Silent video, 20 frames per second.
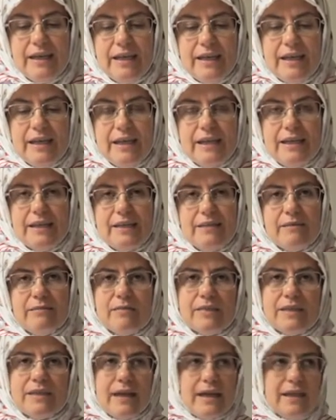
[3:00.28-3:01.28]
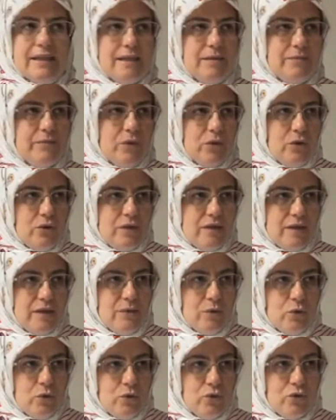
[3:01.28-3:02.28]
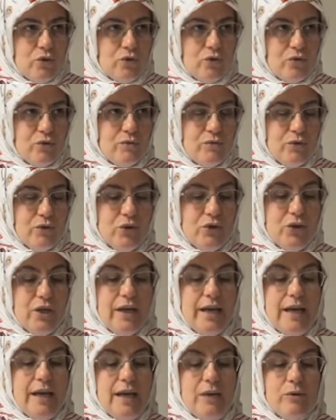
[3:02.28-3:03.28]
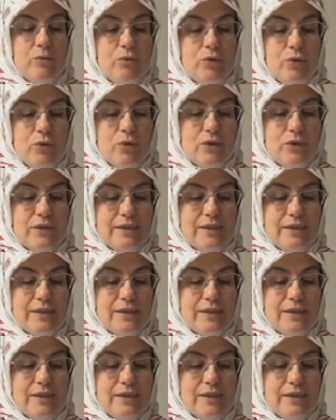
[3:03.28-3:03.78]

e, sakin bir ortam oluşturulmuş. Bu